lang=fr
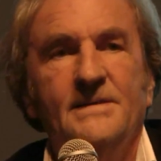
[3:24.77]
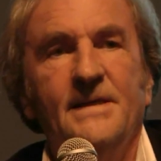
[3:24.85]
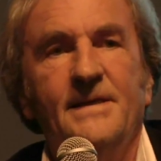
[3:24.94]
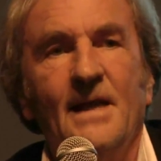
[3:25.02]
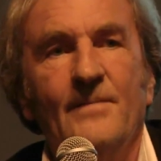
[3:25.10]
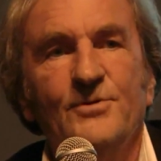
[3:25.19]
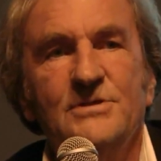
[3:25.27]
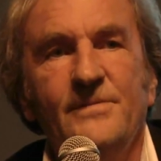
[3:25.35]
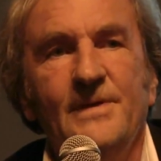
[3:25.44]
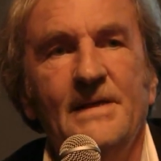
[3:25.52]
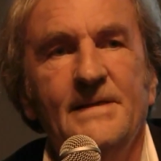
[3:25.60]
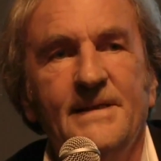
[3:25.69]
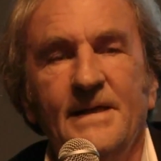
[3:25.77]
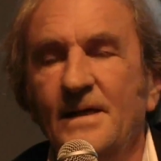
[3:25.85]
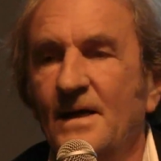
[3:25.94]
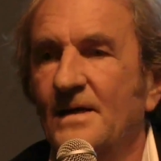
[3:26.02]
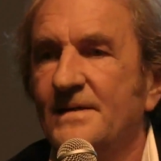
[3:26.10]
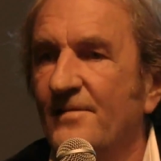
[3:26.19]
C'était la
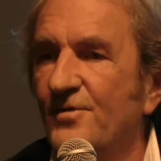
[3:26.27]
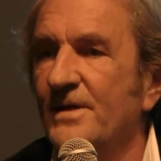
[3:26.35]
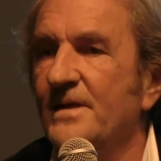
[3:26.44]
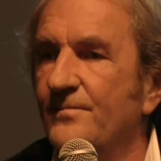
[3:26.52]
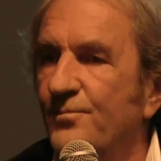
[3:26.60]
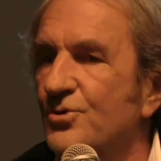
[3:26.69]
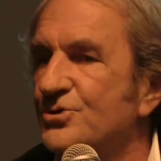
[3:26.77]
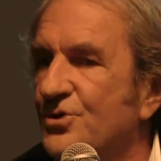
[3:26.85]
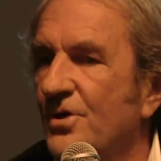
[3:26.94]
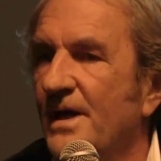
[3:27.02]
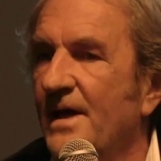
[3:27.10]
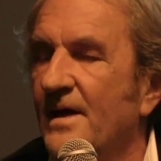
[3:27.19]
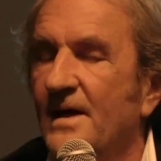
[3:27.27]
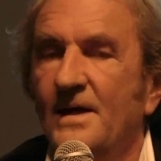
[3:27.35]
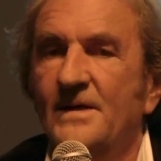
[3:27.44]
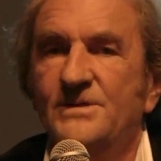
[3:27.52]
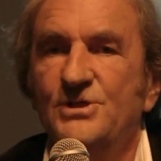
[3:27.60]
possibilité d'avoir des bourses scolaires.